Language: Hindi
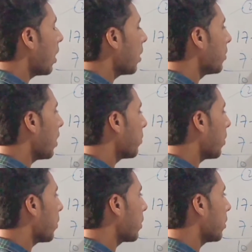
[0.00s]
अब यहाँ
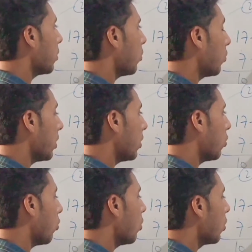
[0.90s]
पर आपका कितना हो गया
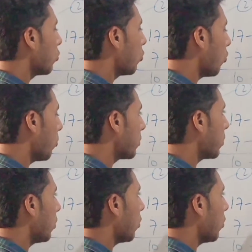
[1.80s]
नौ तो नौ में से